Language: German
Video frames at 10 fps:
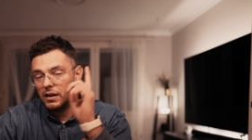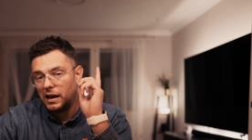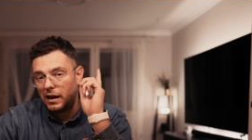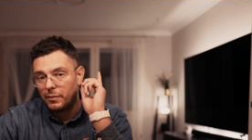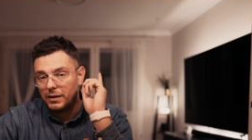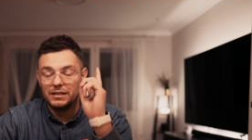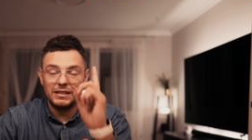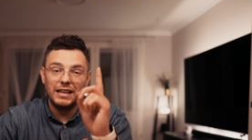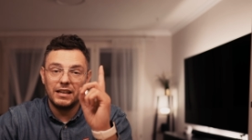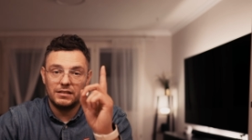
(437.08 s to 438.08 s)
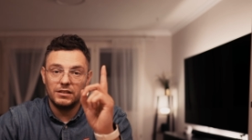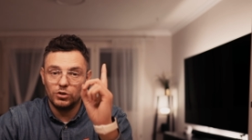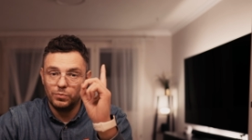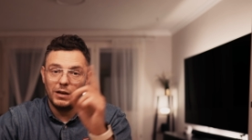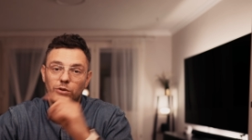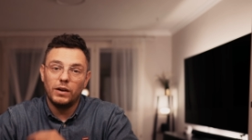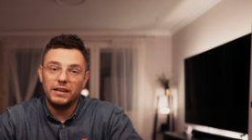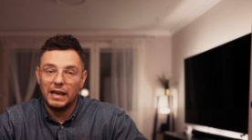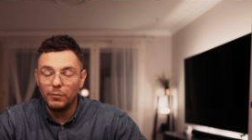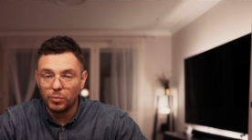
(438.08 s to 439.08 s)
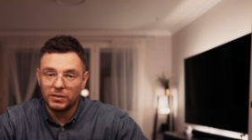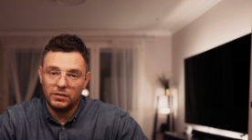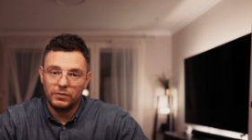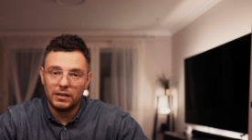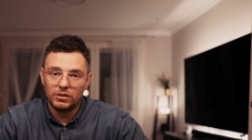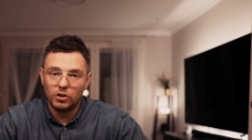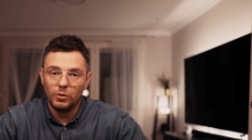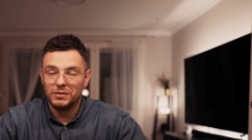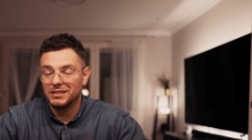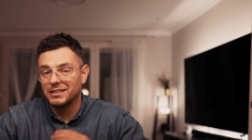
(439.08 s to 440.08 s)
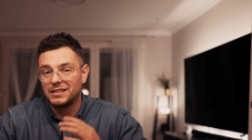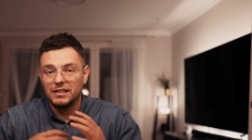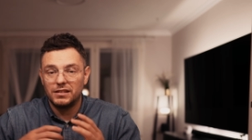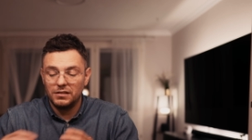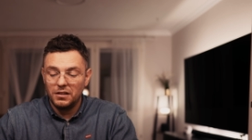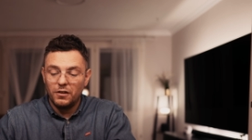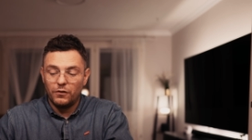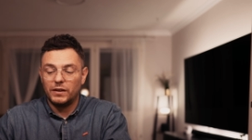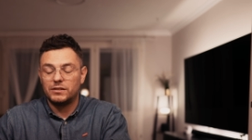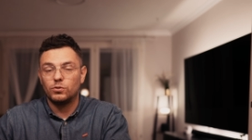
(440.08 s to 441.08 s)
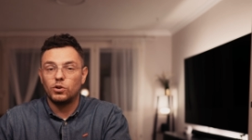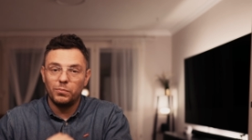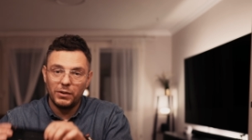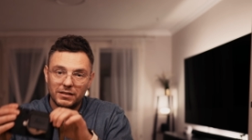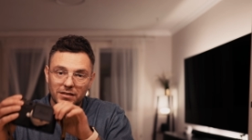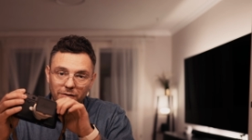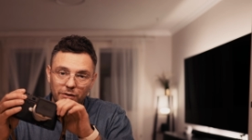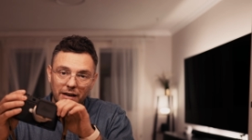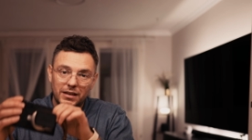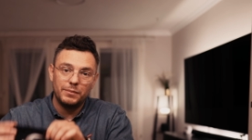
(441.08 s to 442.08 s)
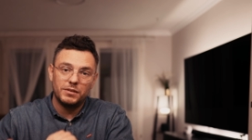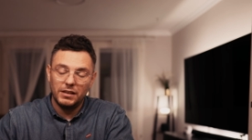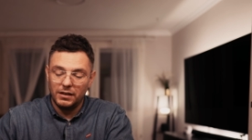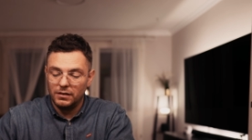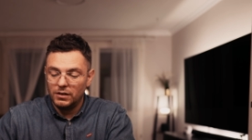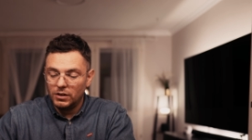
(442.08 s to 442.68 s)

Aber es ändert sich, sobald du ein M-Objektiv dran schraubst, ist das Ganze fast so kompakt wie eine M10.